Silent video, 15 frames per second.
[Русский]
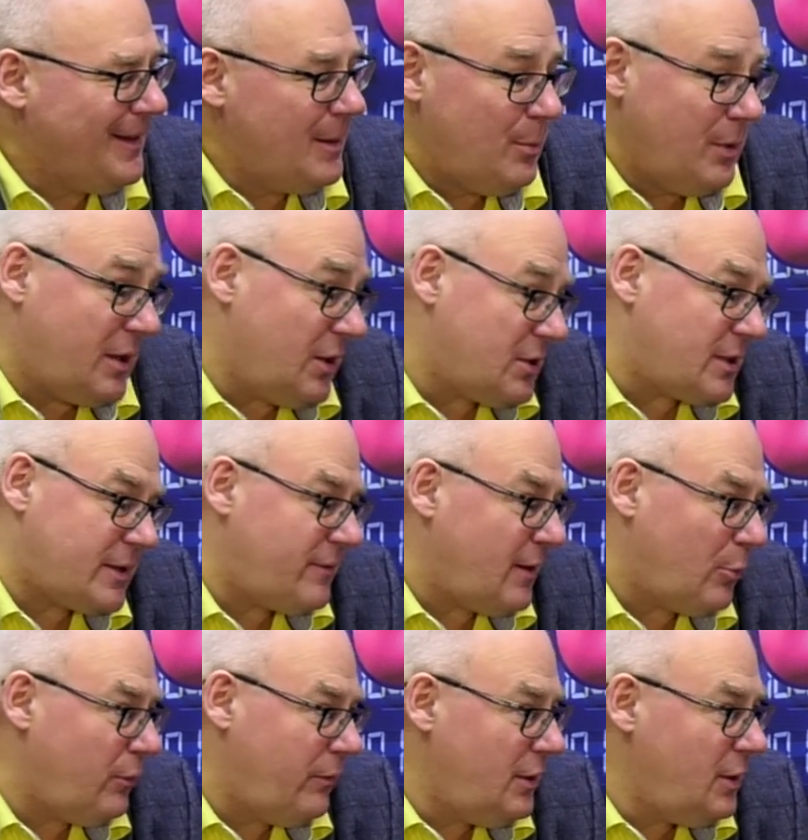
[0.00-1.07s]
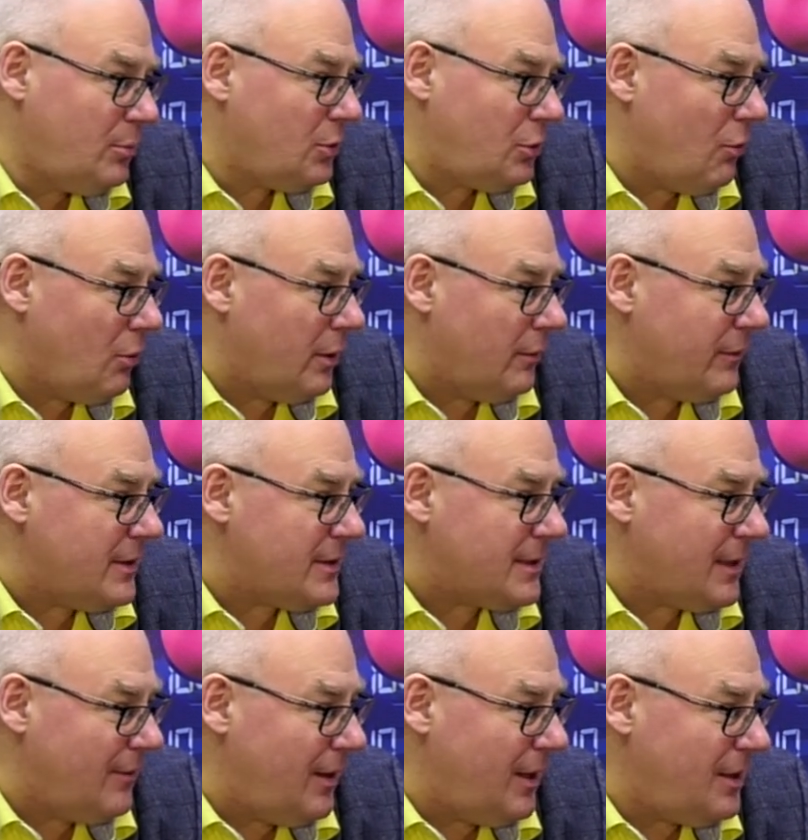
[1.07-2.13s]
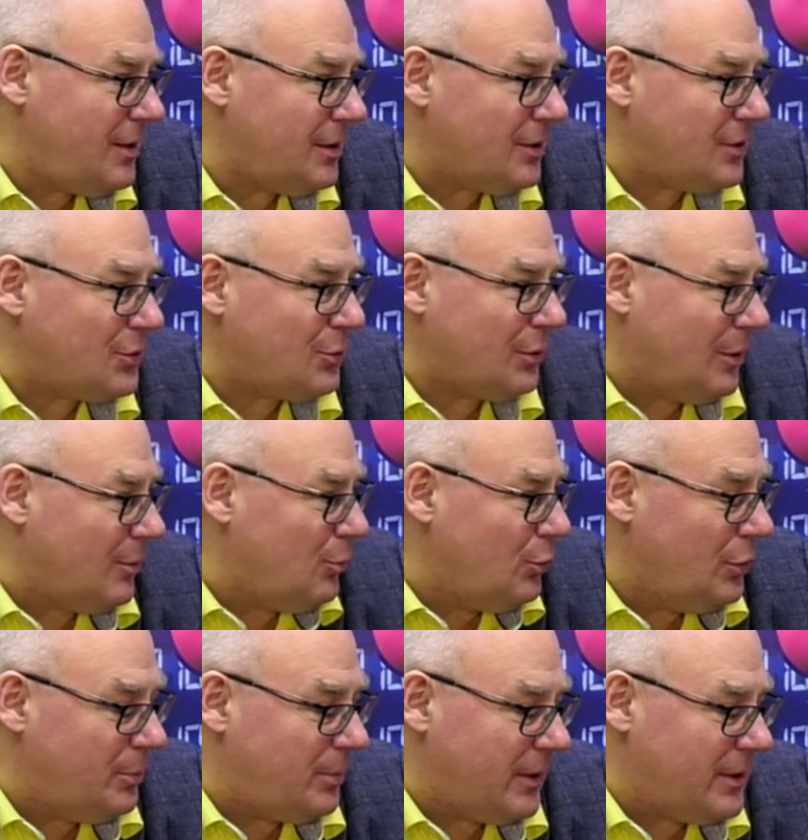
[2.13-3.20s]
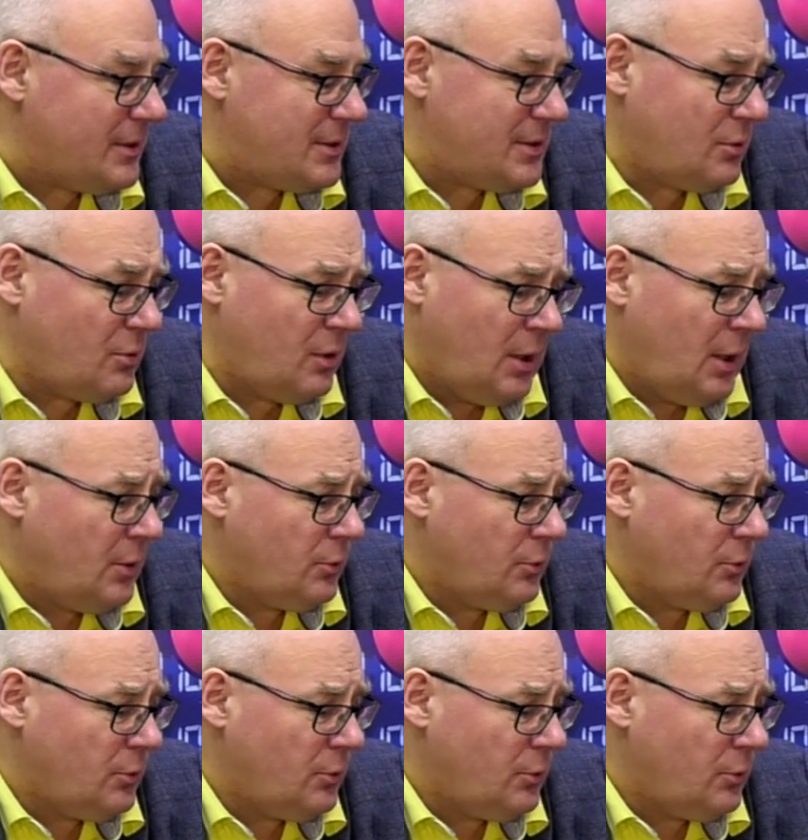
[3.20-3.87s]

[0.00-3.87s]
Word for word: Мы, конечно, с вами увидим итоговые заявления, что там будет произнесено,